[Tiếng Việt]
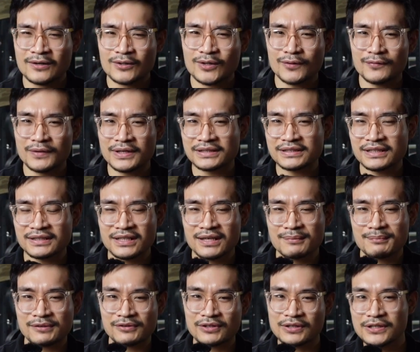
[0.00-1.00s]
Còn với các thanh niên
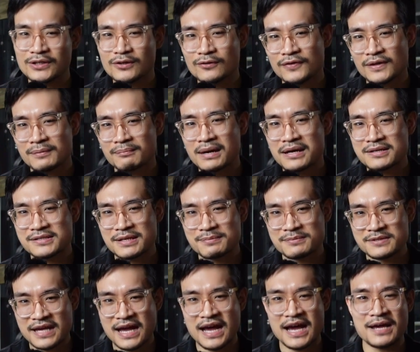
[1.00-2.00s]
mà sở hữu phần bicep
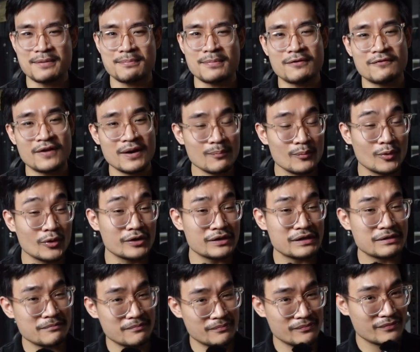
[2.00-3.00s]
dài mà vẫn muốn
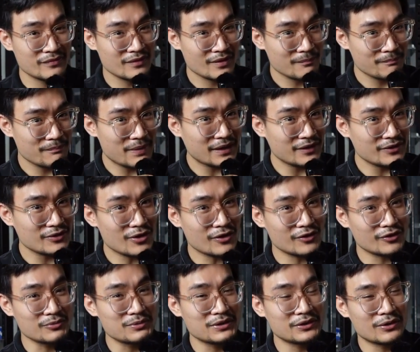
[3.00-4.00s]
pick
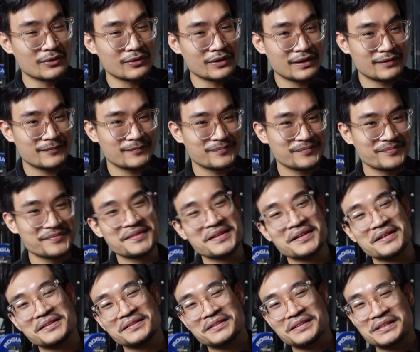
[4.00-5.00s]
nhọn giống như tôi ấy,
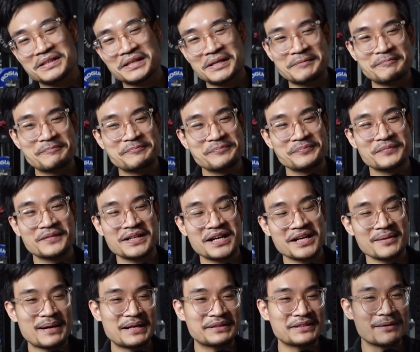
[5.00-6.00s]
thì các
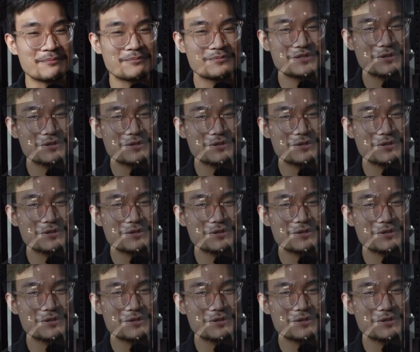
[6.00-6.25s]
cái bài tập